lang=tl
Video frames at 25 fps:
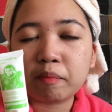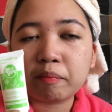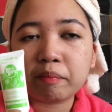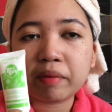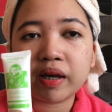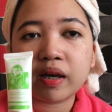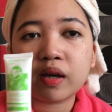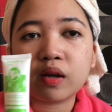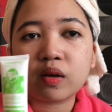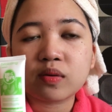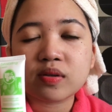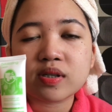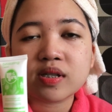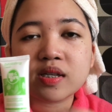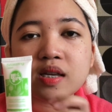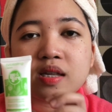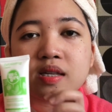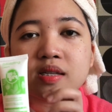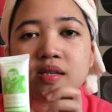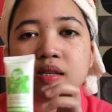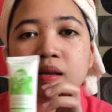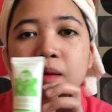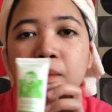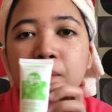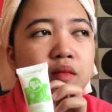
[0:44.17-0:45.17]
Pero
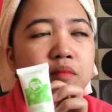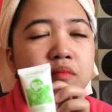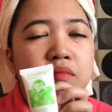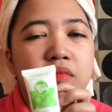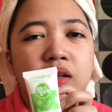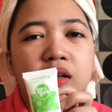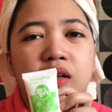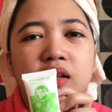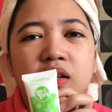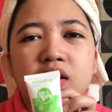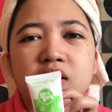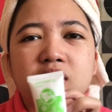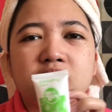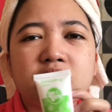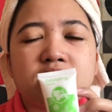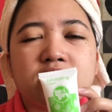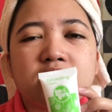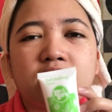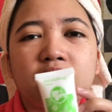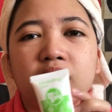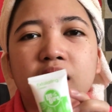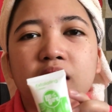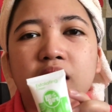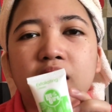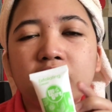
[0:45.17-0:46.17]
since maganda siya sa
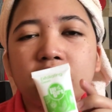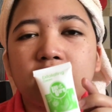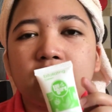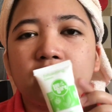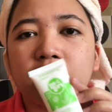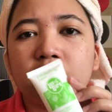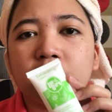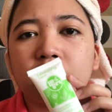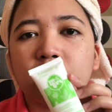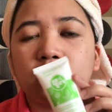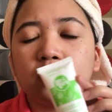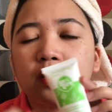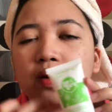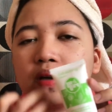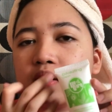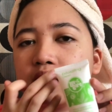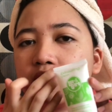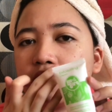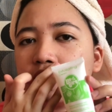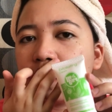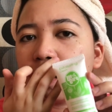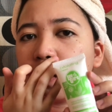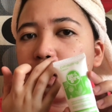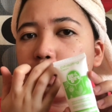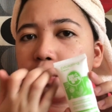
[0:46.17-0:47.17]
kilikili ko,
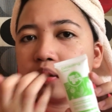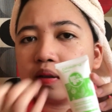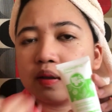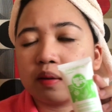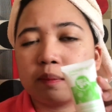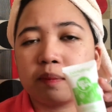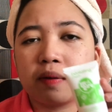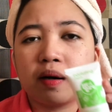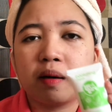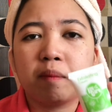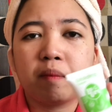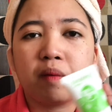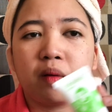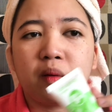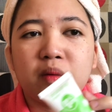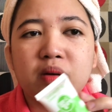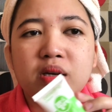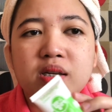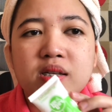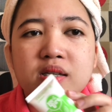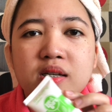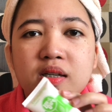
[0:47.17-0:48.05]
hindi ako nagpapawis.